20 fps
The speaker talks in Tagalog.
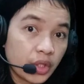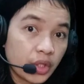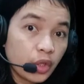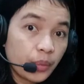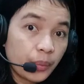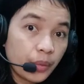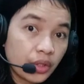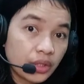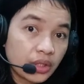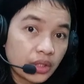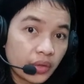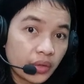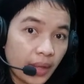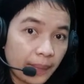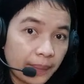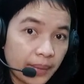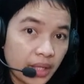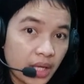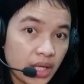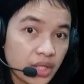So, ito po yung
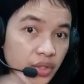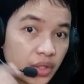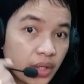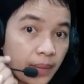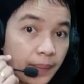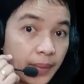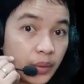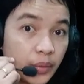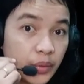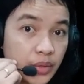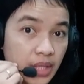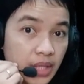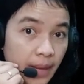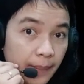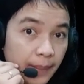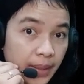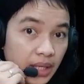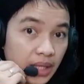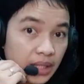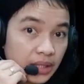tatlong application na
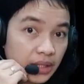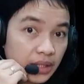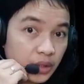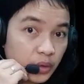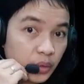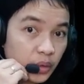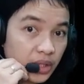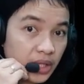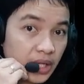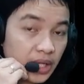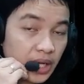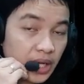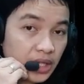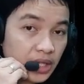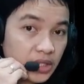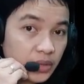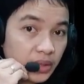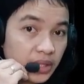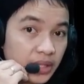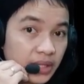pag-uusapan natin
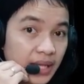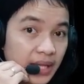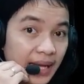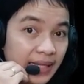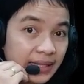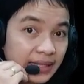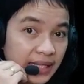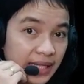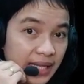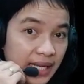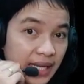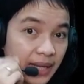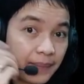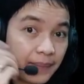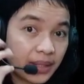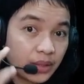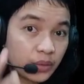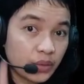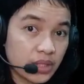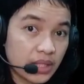today. Actually, dati,
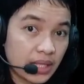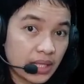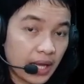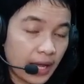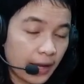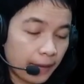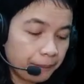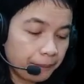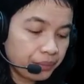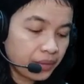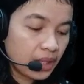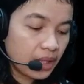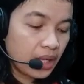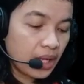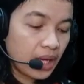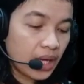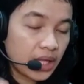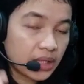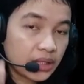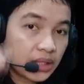lima to sila.
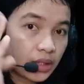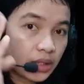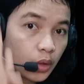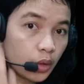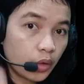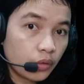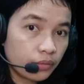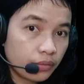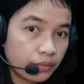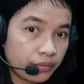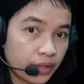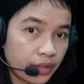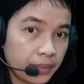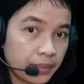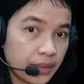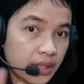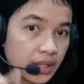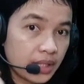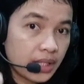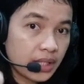Uh, tatlong
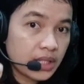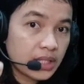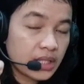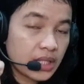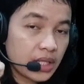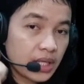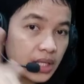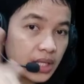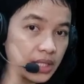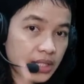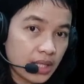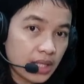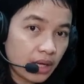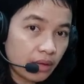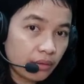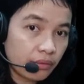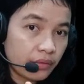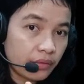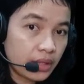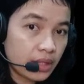free BTC,
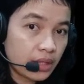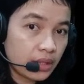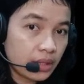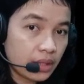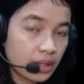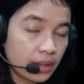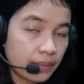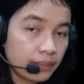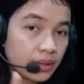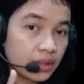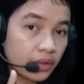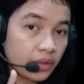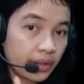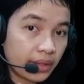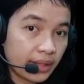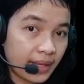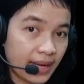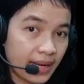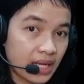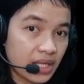isang free uh,
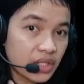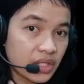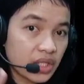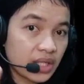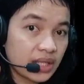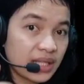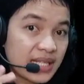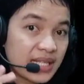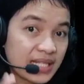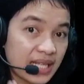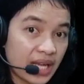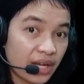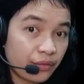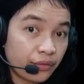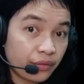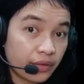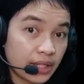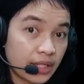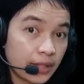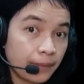Bitcoin Cash, at
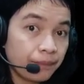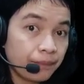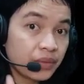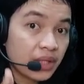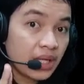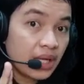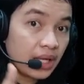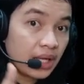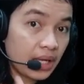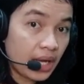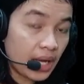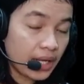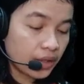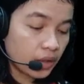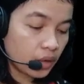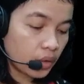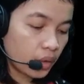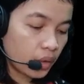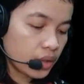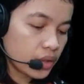isang free
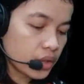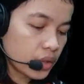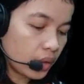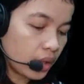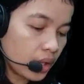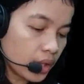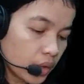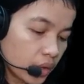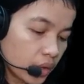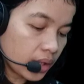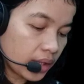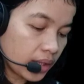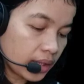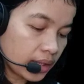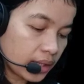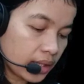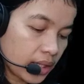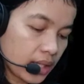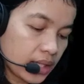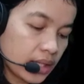Litecoin.
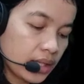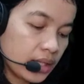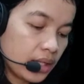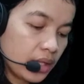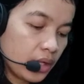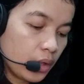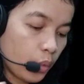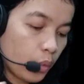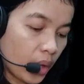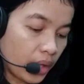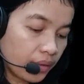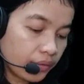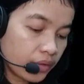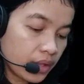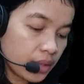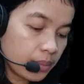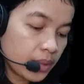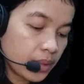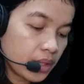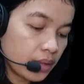ngayon, ang natira,
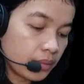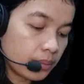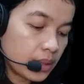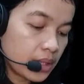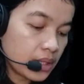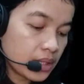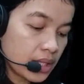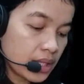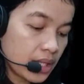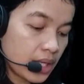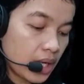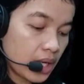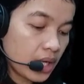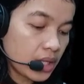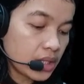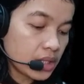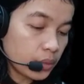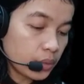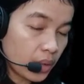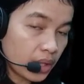one free B
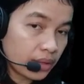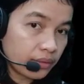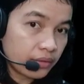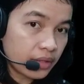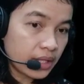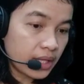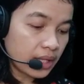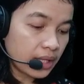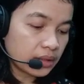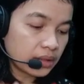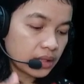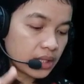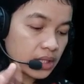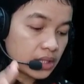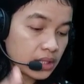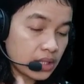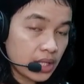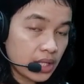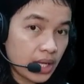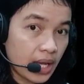BCH, one free
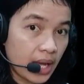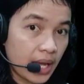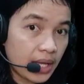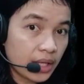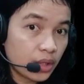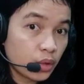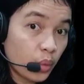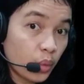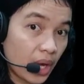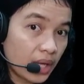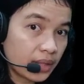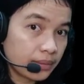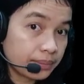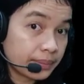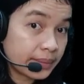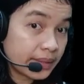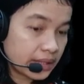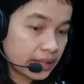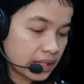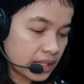LTC, and
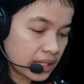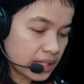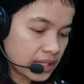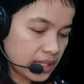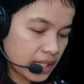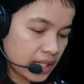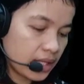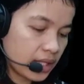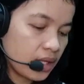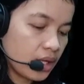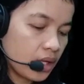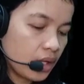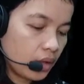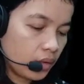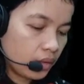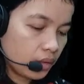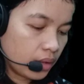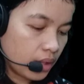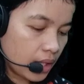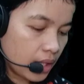one BTC.
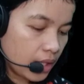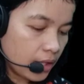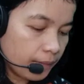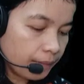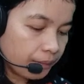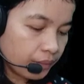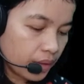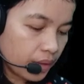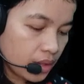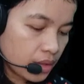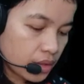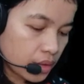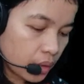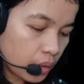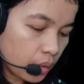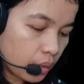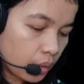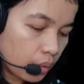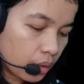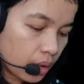Okay?
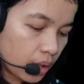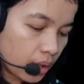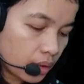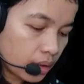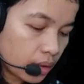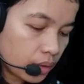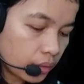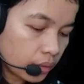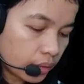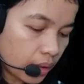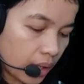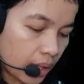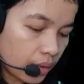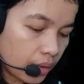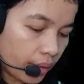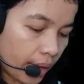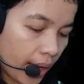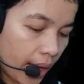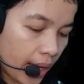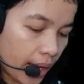So, una, dito
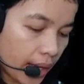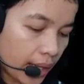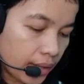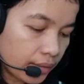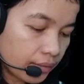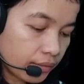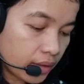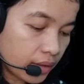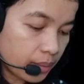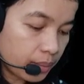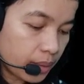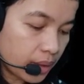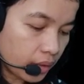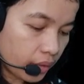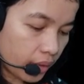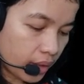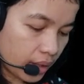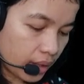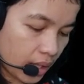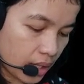tayo kay
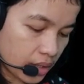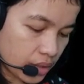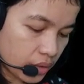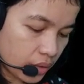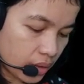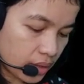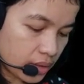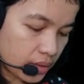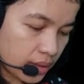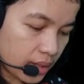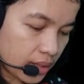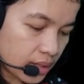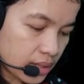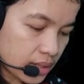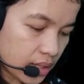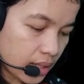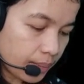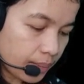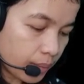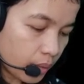Free Bitcoin Cash. So, as you
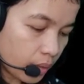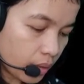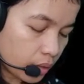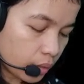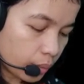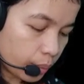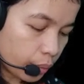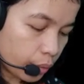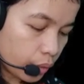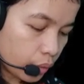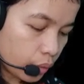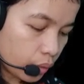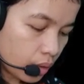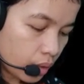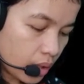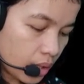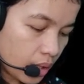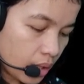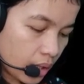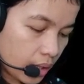can see po, ito po
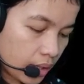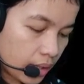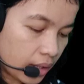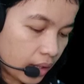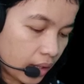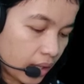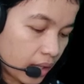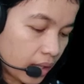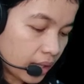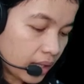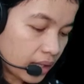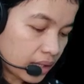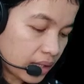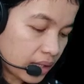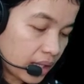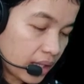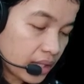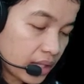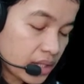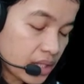yung, yan,
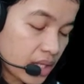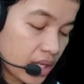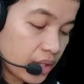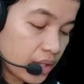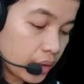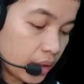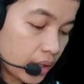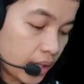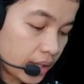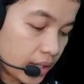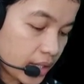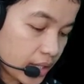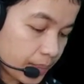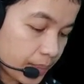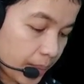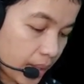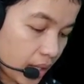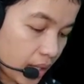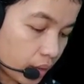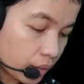nakalagay talaga dyan, yung
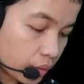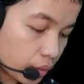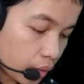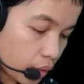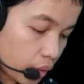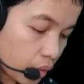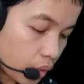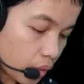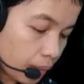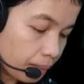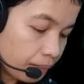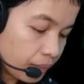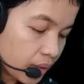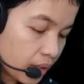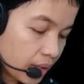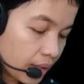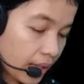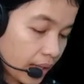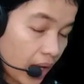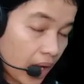latest payout
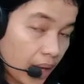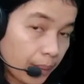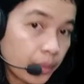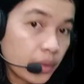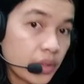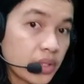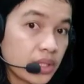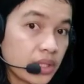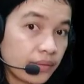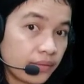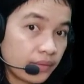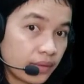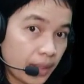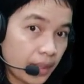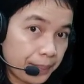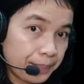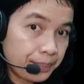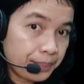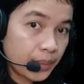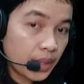ko kahapon,
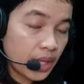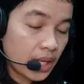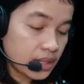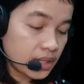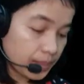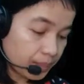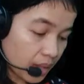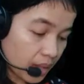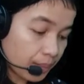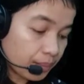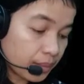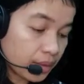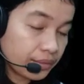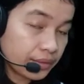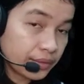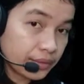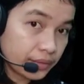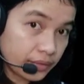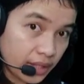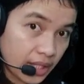September, uh,
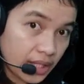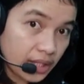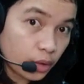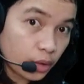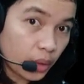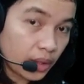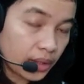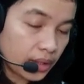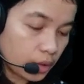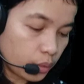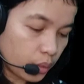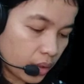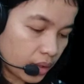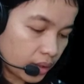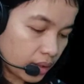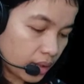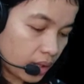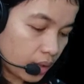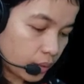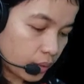September 15,
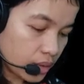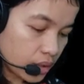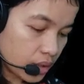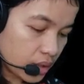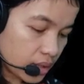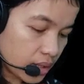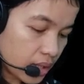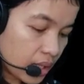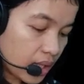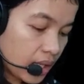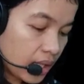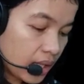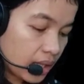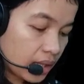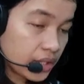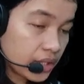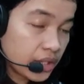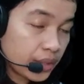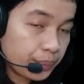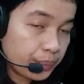2020, which is,
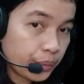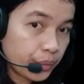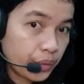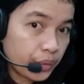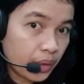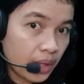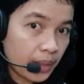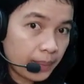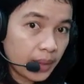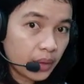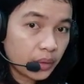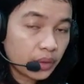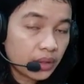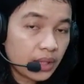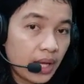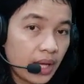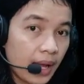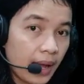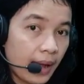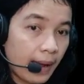nandyan po yung
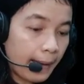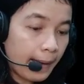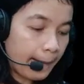amount.